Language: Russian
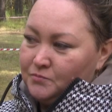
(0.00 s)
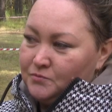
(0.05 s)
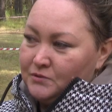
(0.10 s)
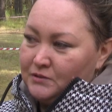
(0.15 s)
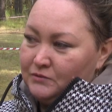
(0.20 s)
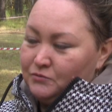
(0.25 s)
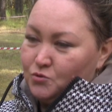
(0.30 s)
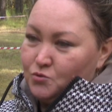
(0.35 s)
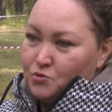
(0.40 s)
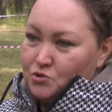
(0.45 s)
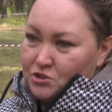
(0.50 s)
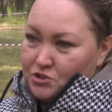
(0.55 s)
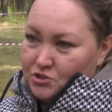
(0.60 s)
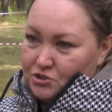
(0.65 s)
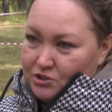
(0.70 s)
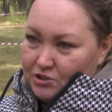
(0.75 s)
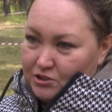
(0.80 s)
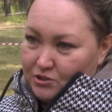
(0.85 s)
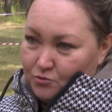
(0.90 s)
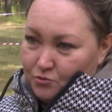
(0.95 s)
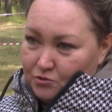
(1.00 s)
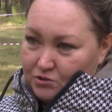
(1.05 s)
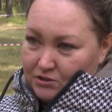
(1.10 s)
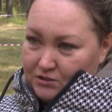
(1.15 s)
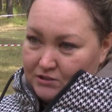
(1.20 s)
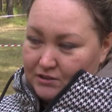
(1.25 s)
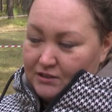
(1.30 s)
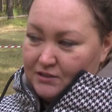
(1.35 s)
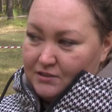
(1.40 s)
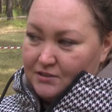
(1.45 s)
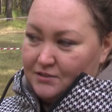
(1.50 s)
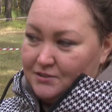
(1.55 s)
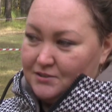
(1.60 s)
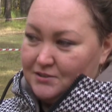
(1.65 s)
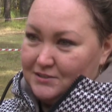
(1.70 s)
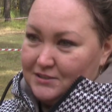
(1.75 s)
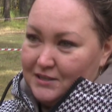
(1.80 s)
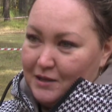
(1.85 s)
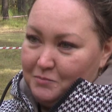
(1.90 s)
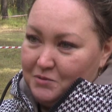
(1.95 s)
Его уже четыре года как
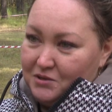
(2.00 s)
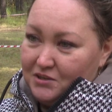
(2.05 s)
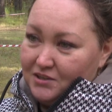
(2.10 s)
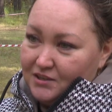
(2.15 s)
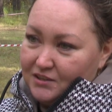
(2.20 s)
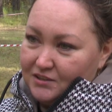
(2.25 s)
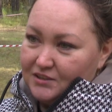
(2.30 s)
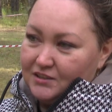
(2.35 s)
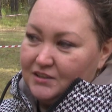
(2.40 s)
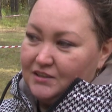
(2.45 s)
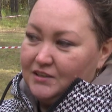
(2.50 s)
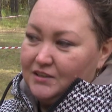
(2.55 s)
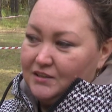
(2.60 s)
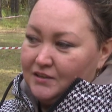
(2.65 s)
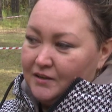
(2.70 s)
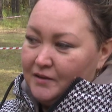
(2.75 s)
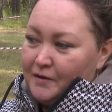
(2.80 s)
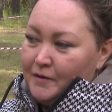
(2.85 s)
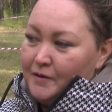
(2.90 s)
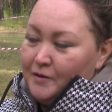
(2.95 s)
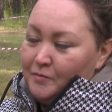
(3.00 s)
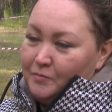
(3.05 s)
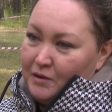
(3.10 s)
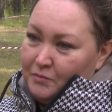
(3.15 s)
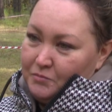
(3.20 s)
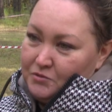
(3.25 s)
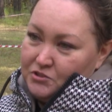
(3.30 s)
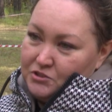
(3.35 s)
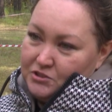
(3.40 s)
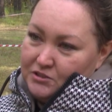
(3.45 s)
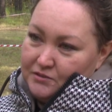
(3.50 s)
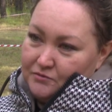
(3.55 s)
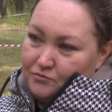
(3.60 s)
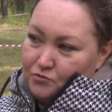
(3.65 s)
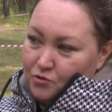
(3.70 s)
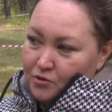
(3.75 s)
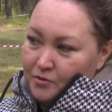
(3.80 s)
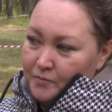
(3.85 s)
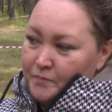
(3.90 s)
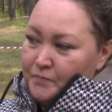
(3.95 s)
с нами нет, и памяти
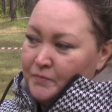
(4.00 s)
его